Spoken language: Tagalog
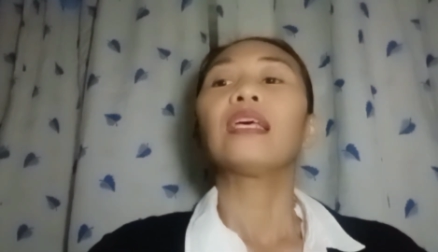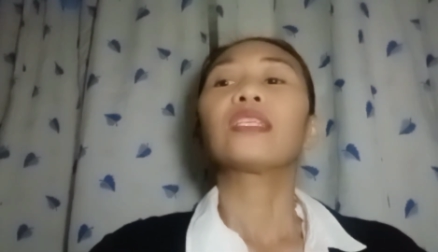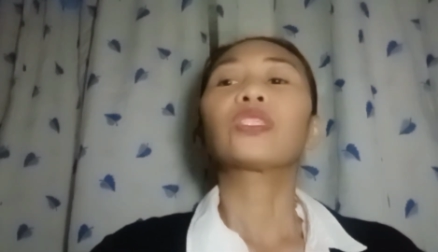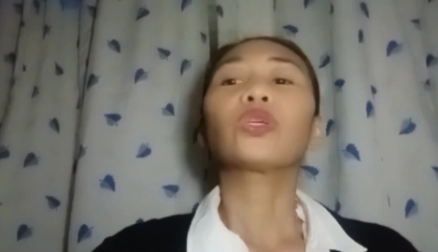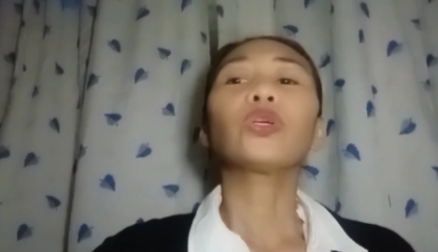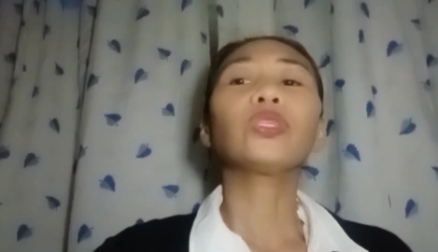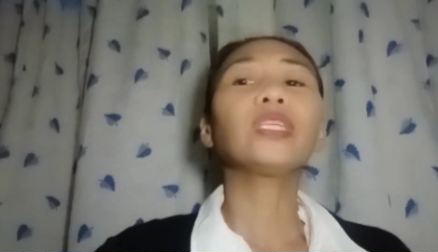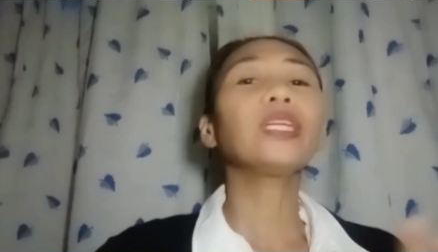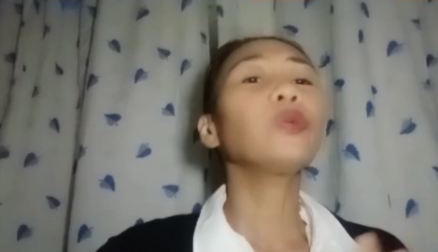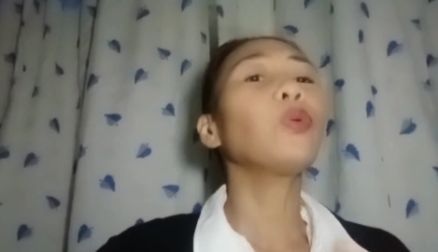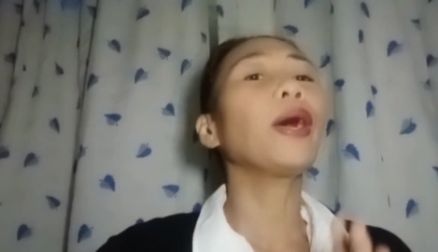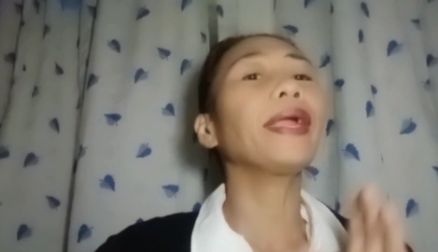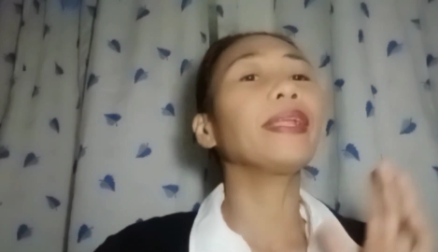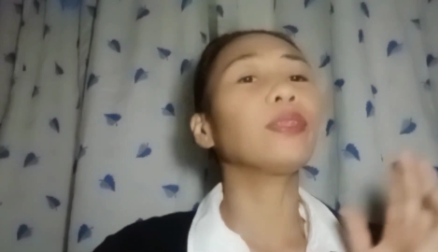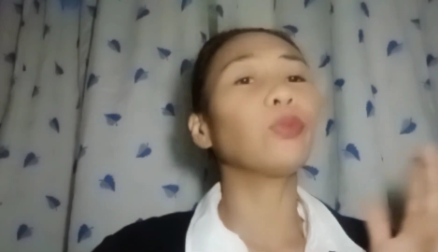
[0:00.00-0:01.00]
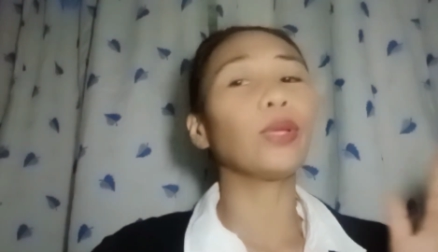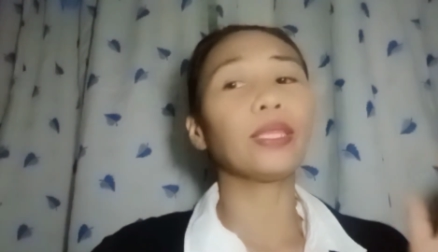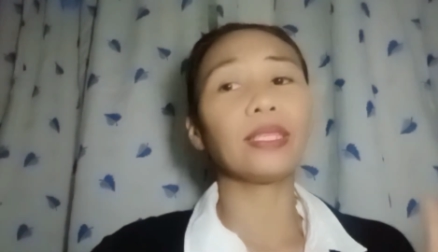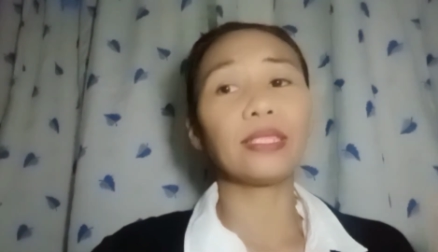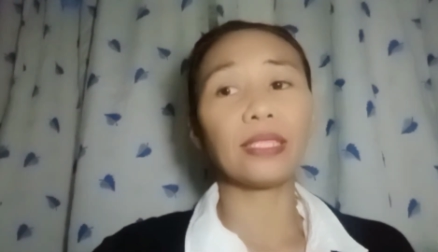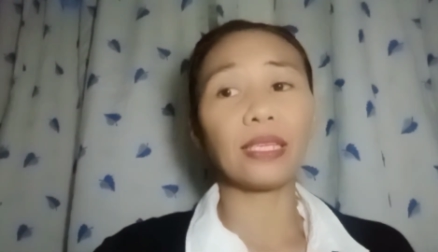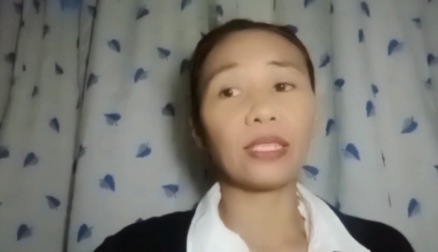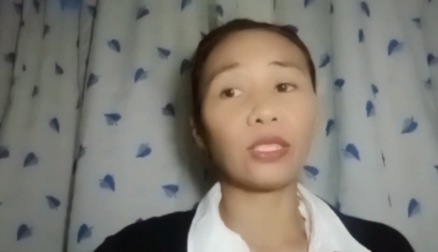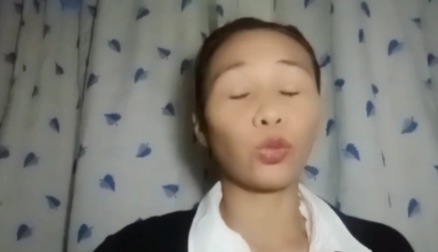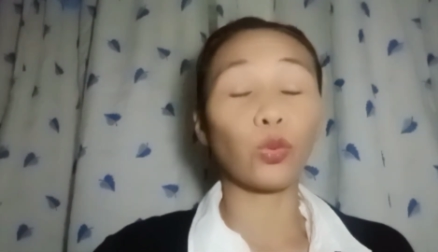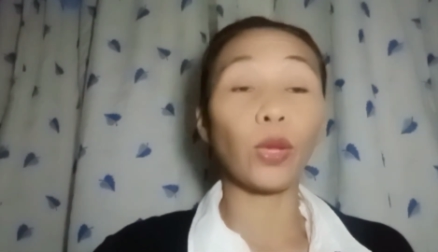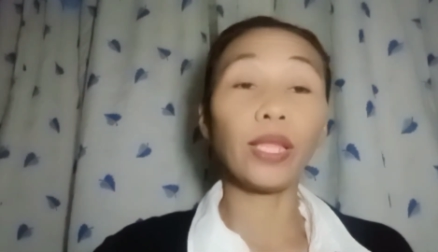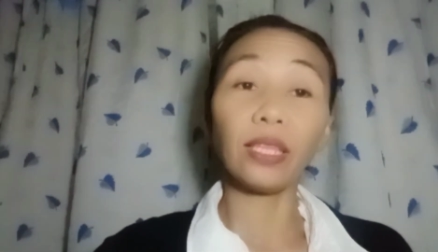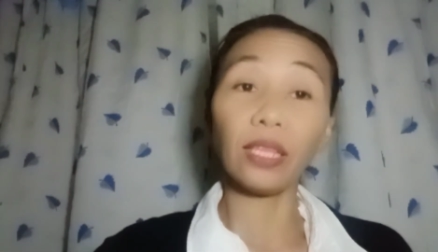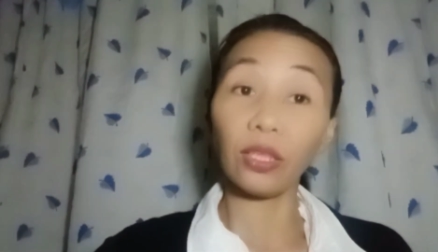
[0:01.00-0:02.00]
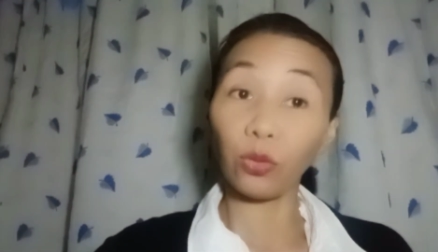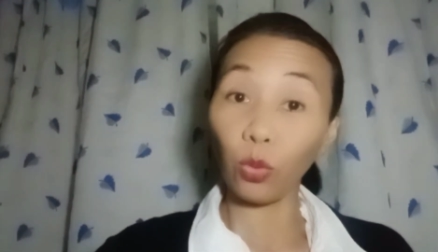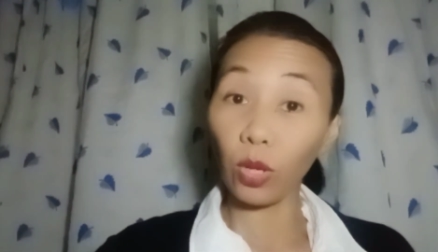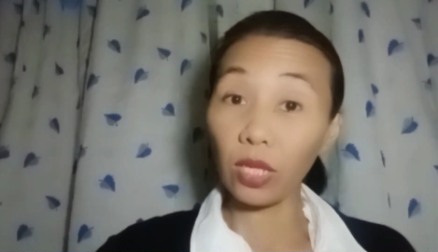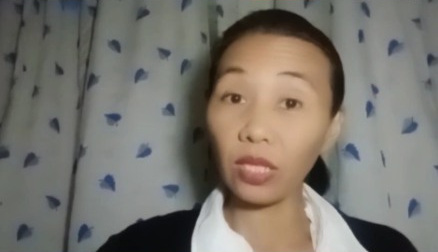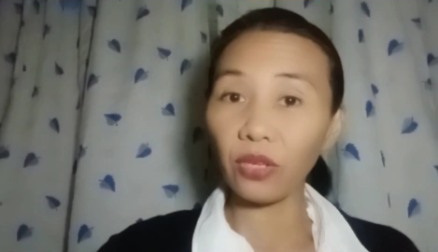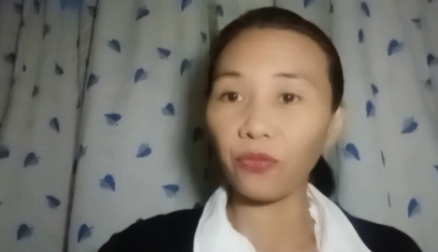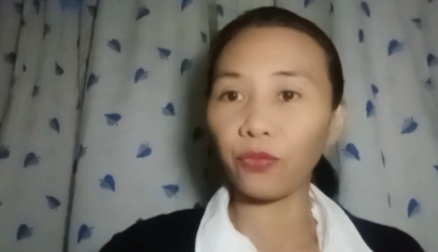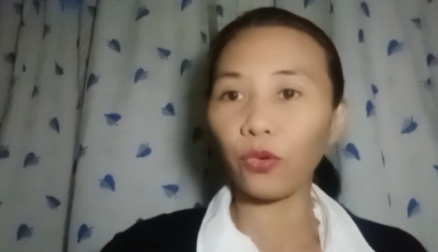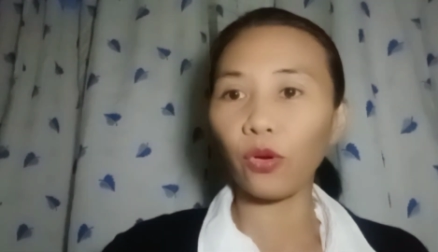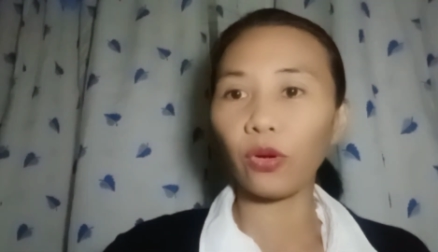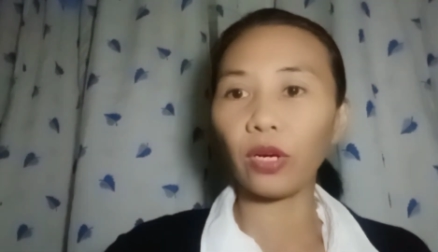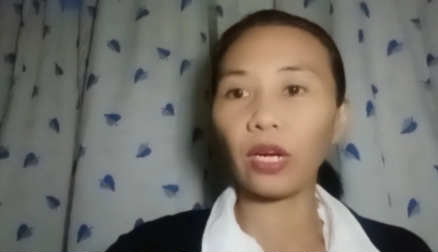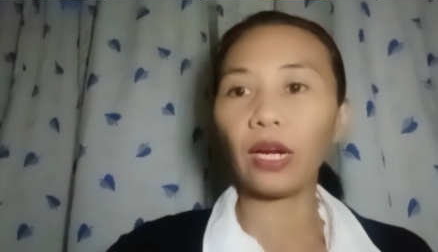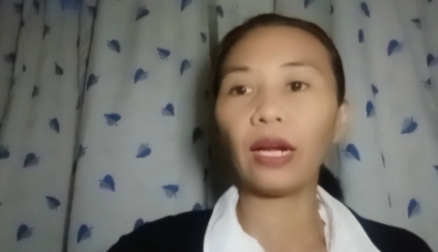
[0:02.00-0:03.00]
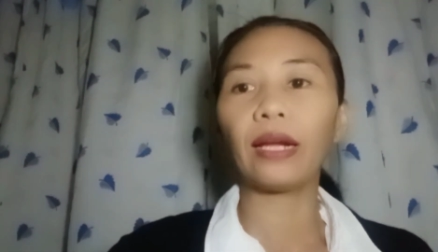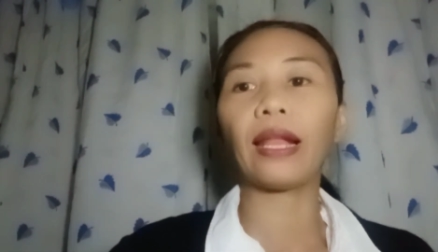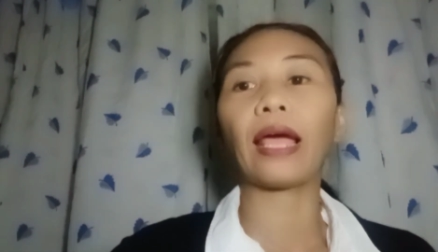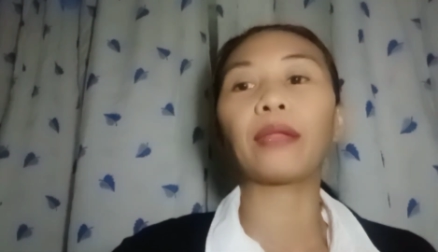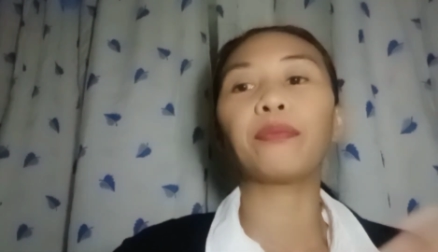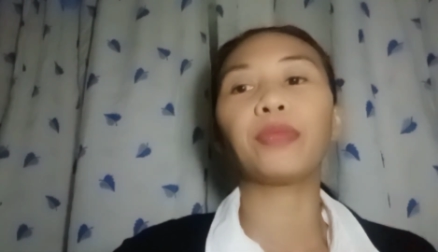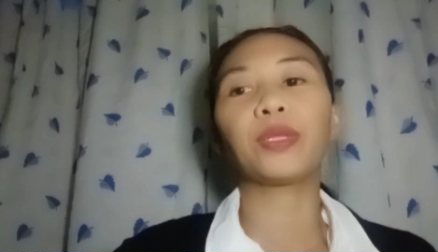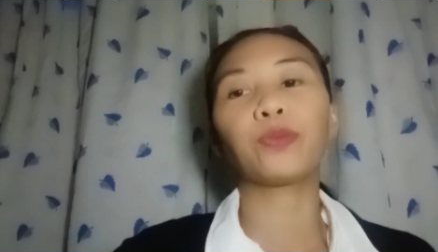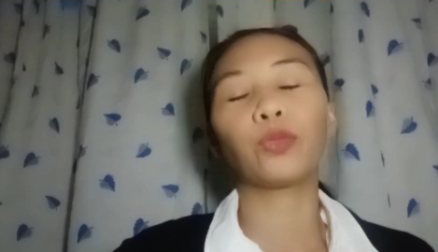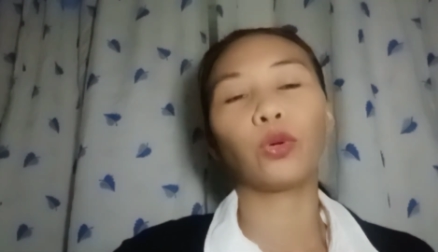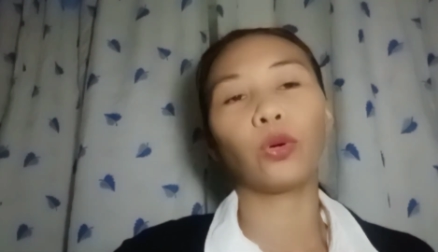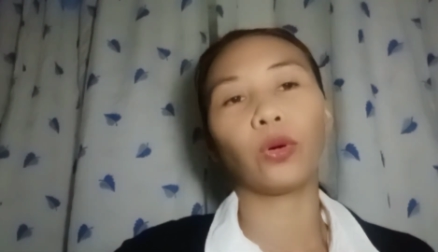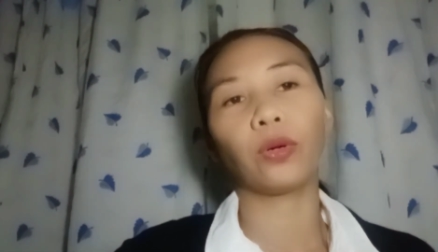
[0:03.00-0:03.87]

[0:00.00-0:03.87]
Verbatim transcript: So, January 26, 2024, na-admit po